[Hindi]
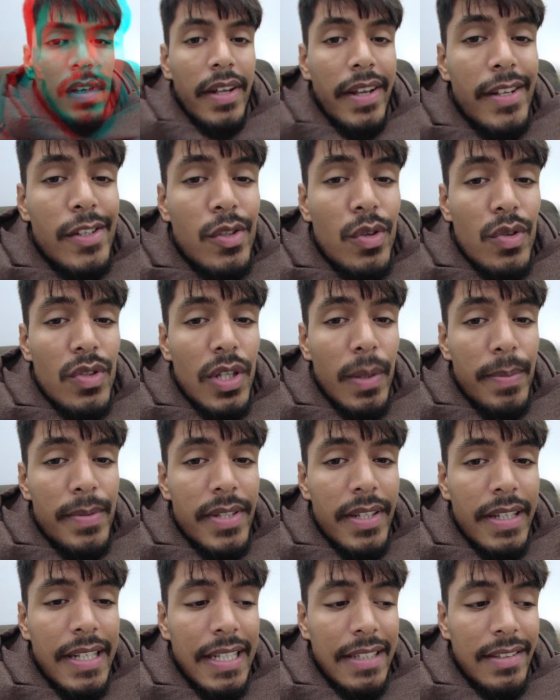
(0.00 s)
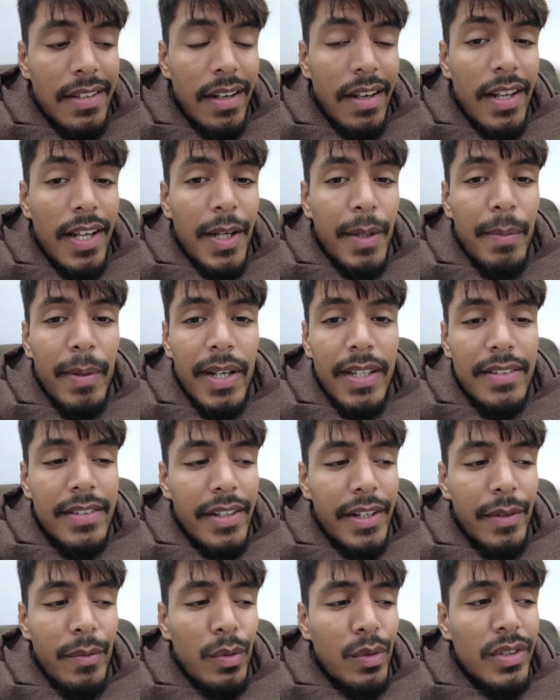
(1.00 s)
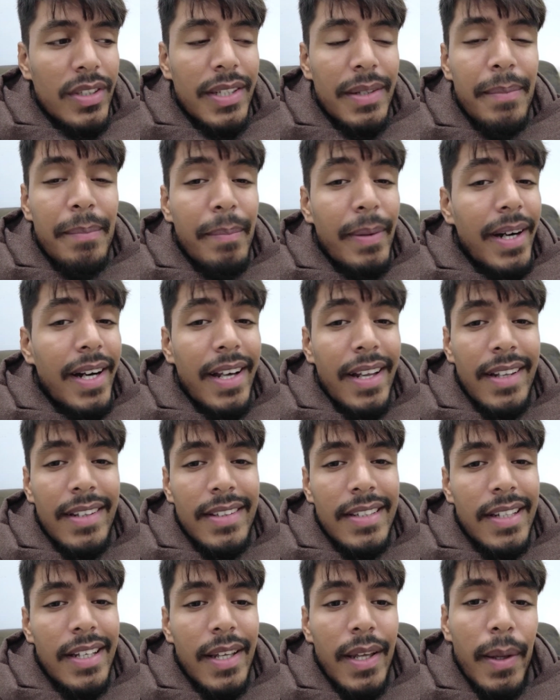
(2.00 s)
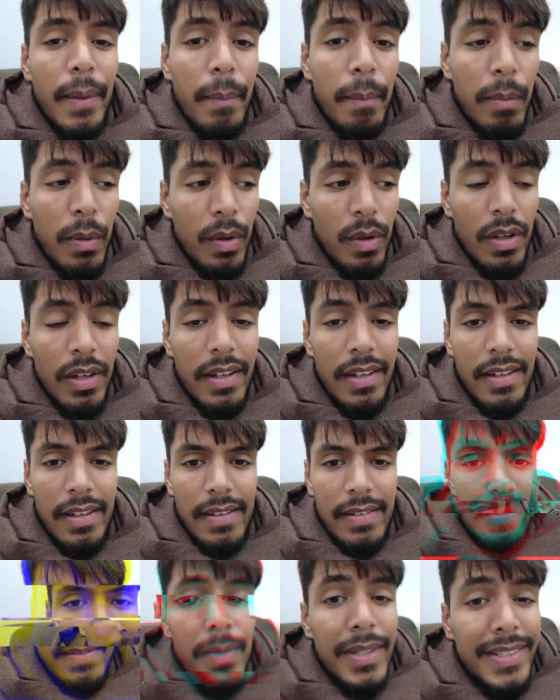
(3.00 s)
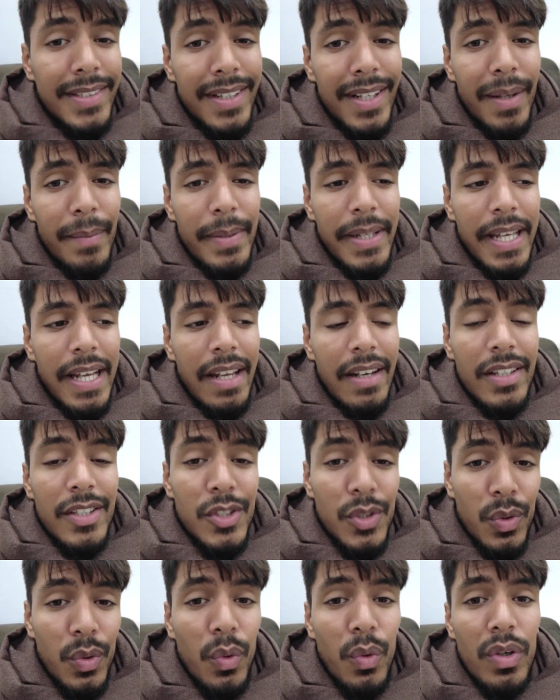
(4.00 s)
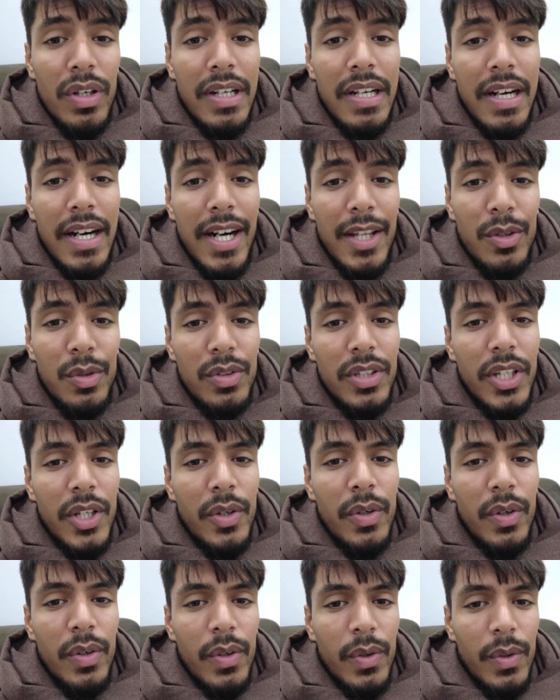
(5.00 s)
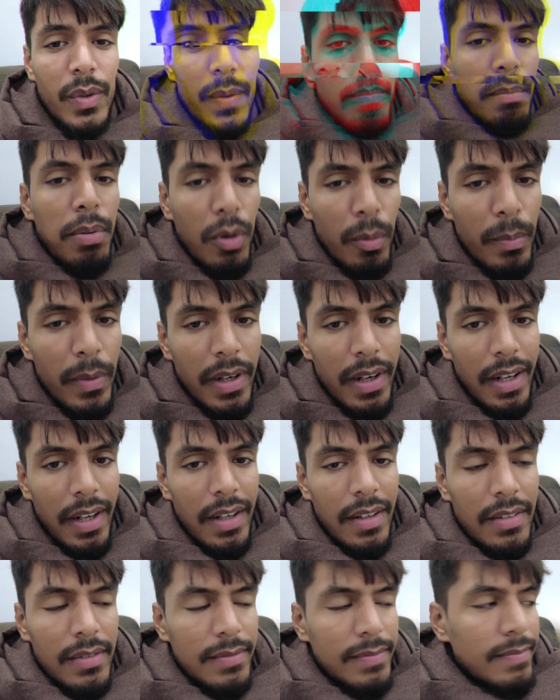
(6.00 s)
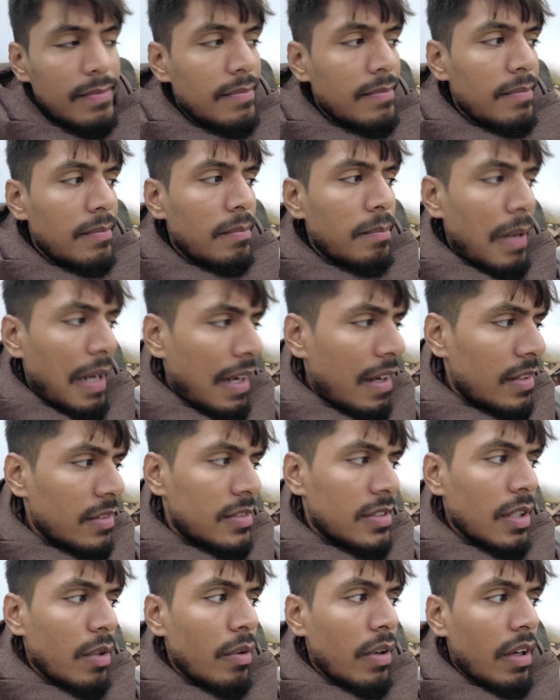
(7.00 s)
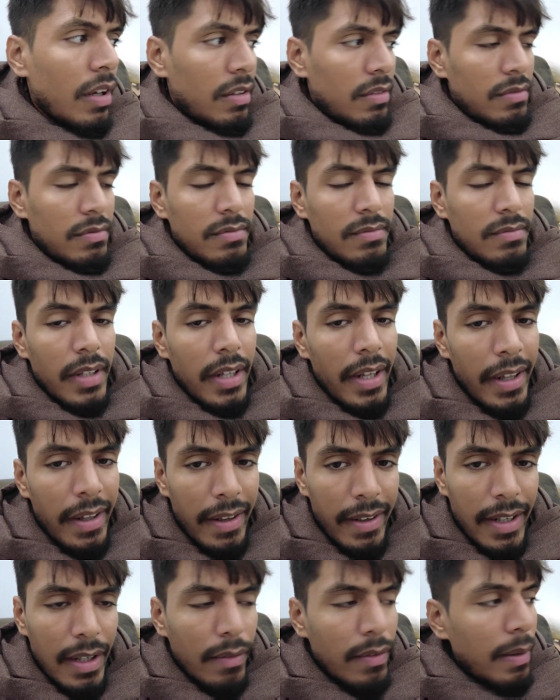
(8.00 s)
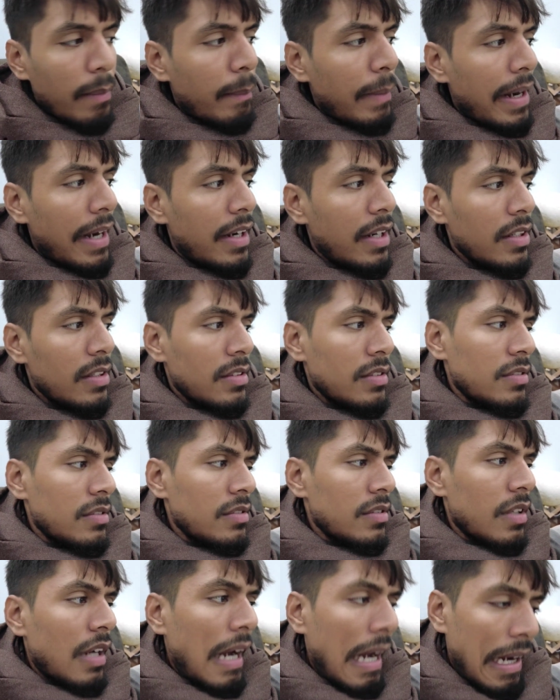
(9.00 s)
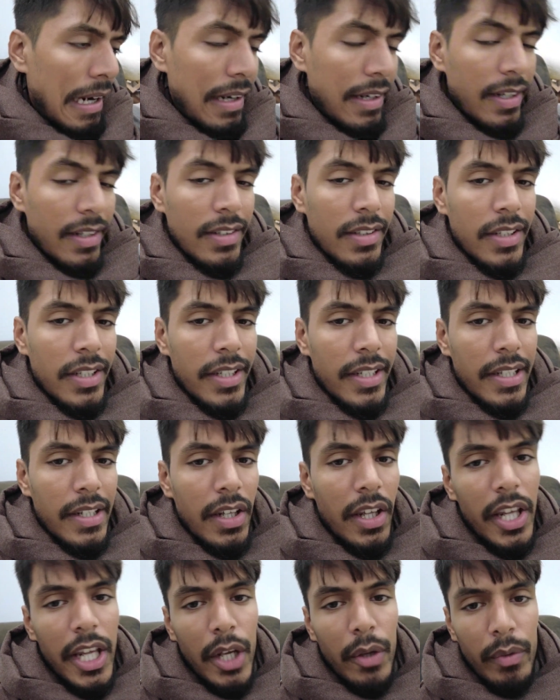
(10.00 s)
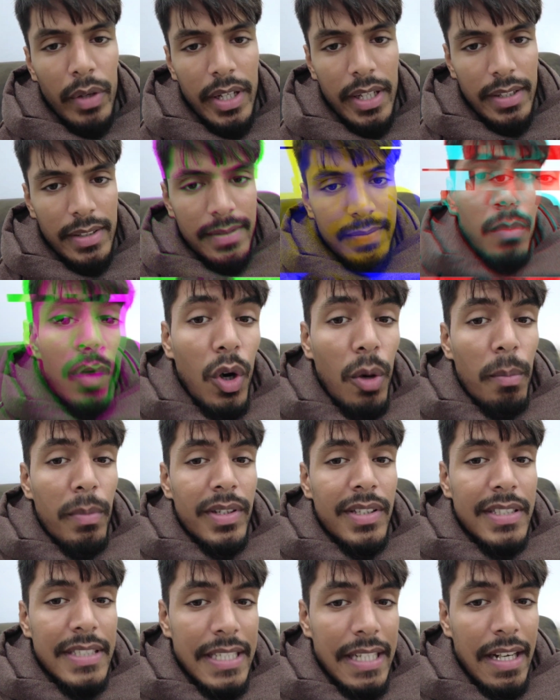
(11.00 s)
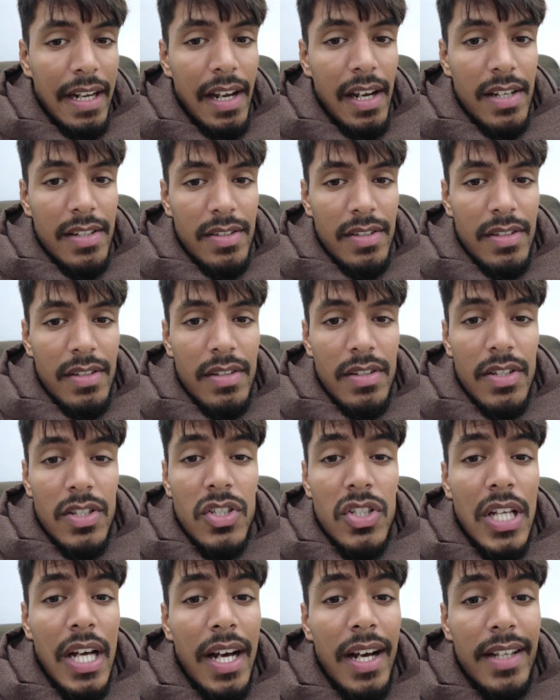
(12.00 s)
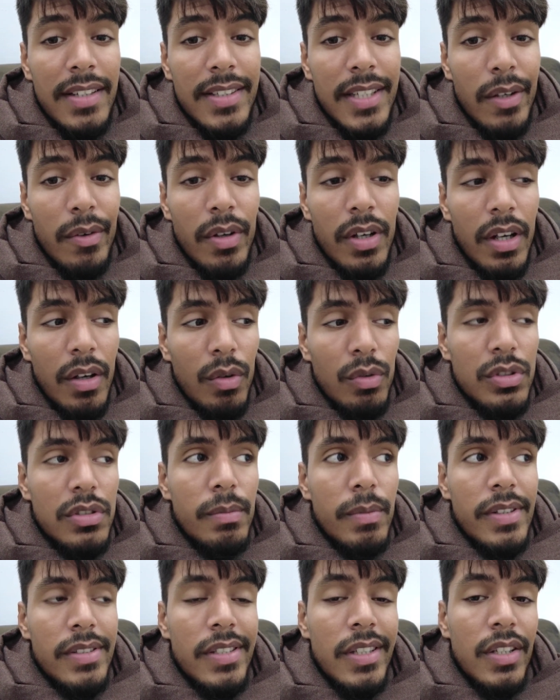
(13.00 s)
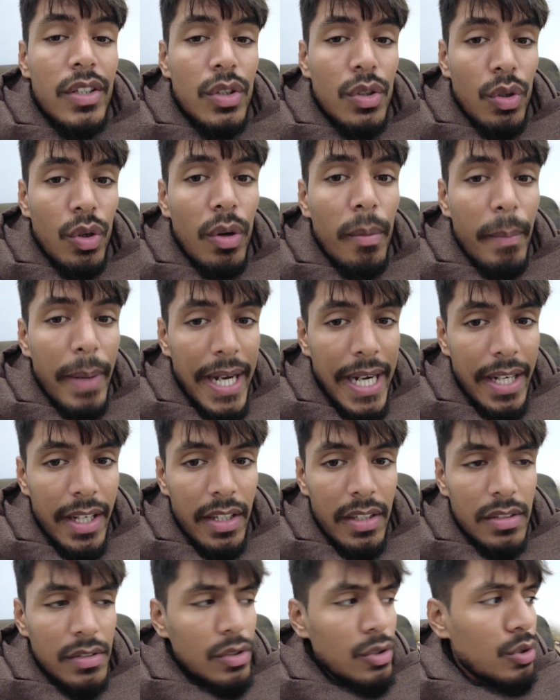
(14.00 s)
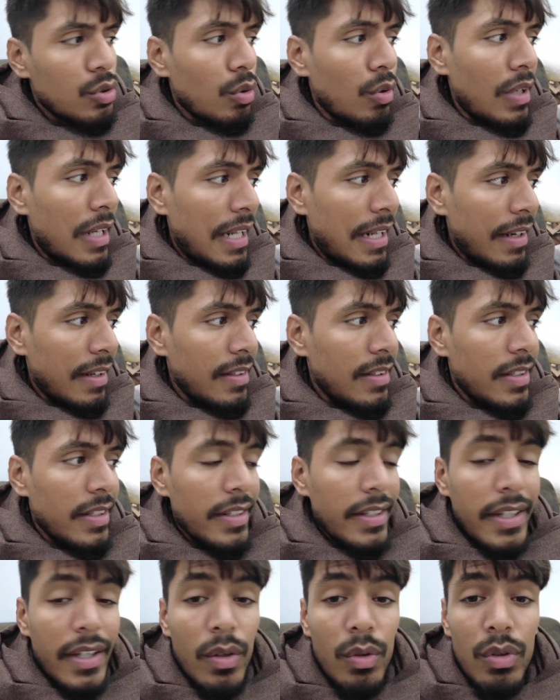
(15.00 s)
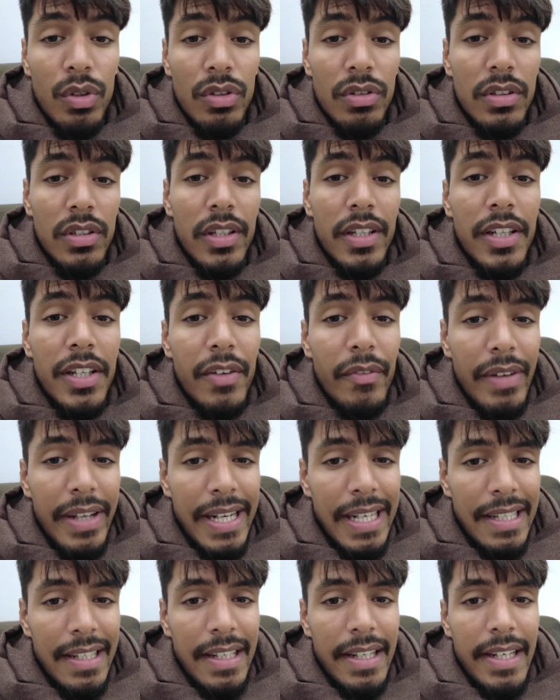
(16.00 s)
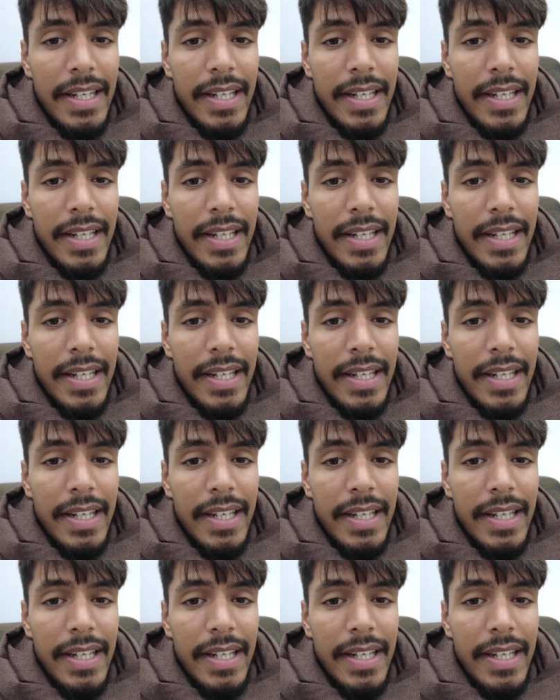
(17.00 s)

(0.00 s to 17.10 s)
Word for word: लेकिन जो सबसे खतरनाक बात रही वो थी भारत के बॉलर मतलब यार स्कोर कार्ड तो देखो बुमरा पांच ओवर एक ओवर मेडिन आठ रन दिए एक विकेट मोहम्मद सिराज सात ओवर उसमें से दो मेडिन सोलह रन दिए और तीन विकेट ले